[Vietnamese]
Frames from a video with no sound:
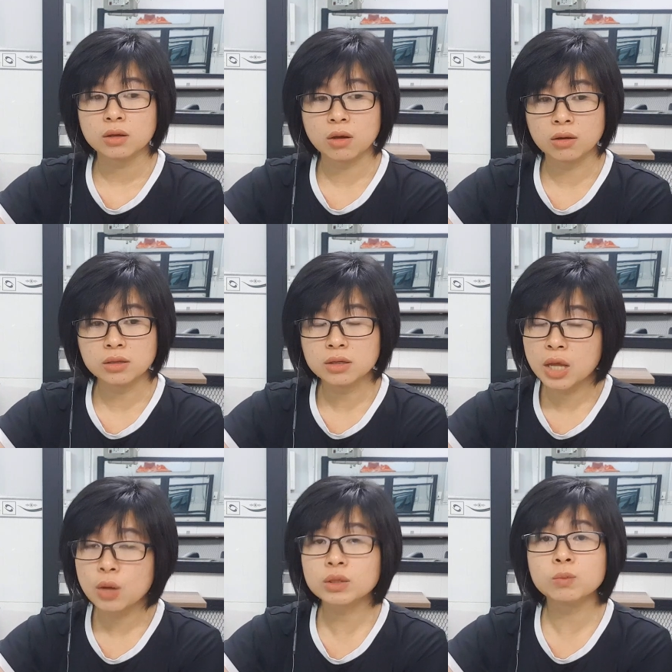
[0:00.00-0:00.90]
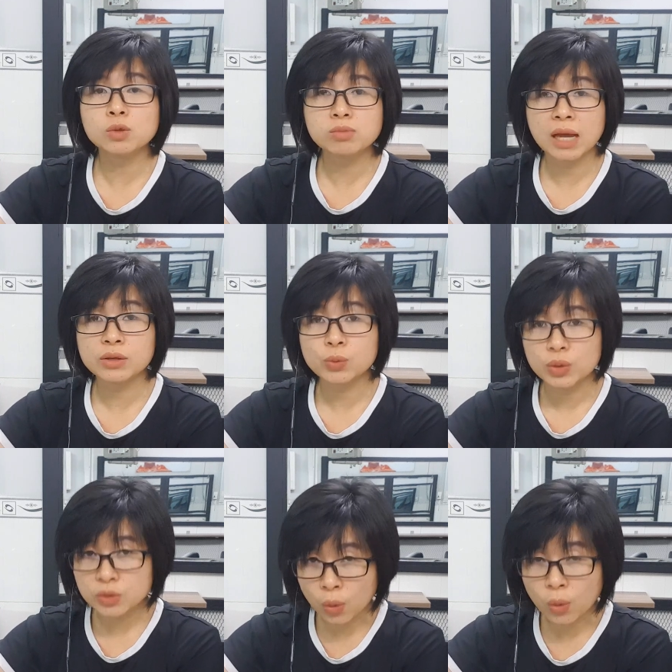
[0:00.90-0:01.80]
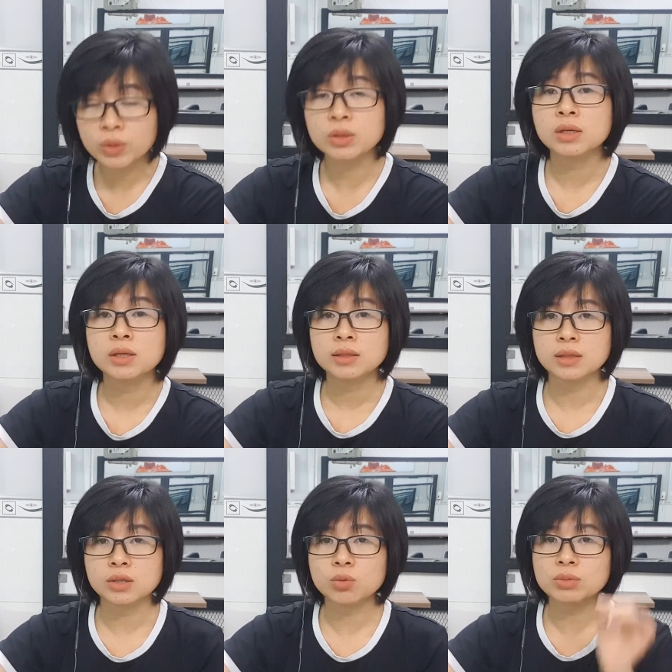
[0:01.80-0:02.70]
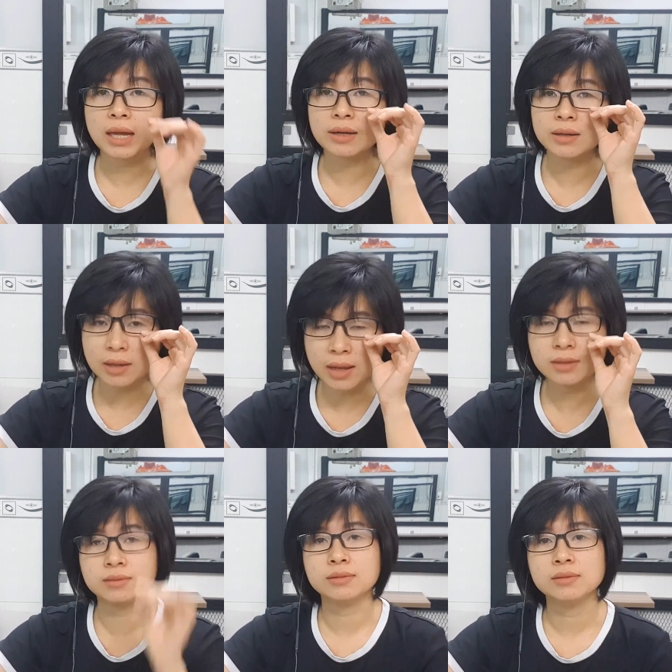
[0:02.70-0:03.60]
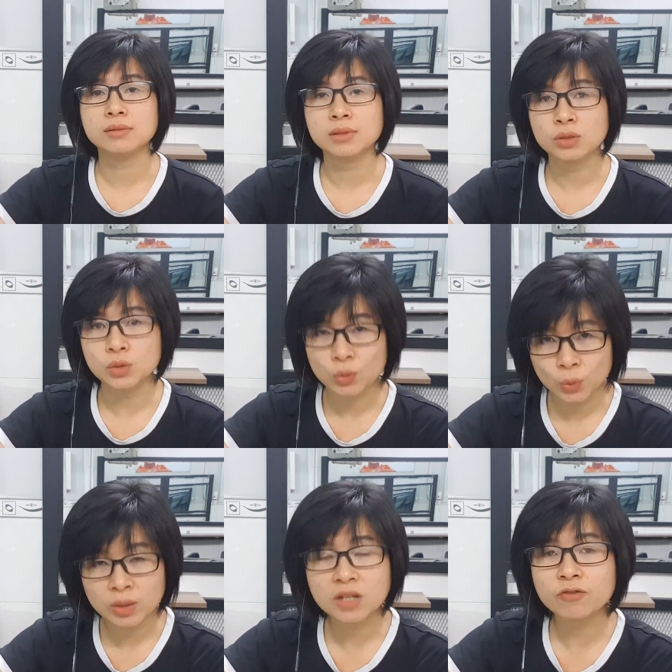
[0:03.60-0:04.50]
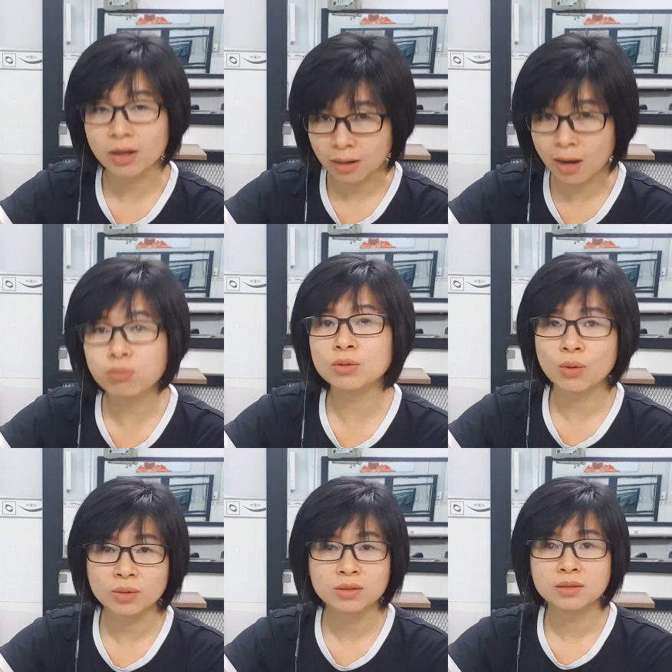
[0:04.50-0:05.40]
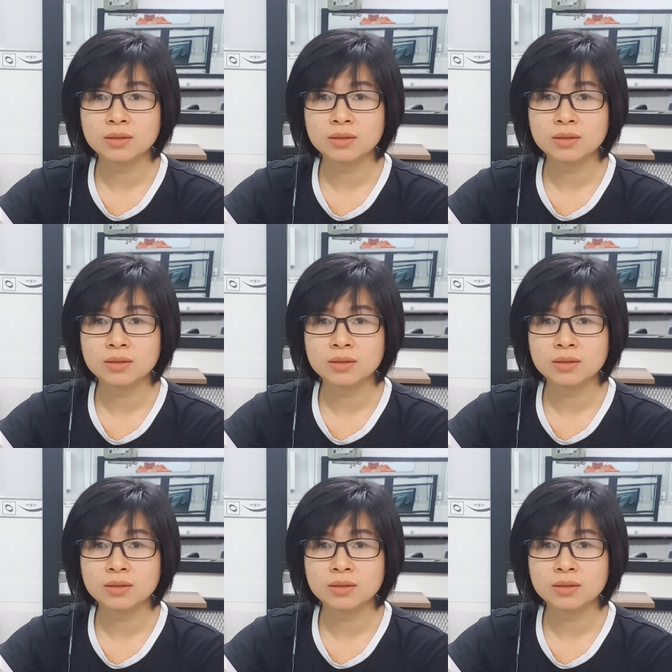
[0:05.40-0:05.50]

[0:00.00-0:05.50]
Còn như nếu tóc chúng ta duỗi rồi thì chúng ta nên duỗi cái phần gốc thôi.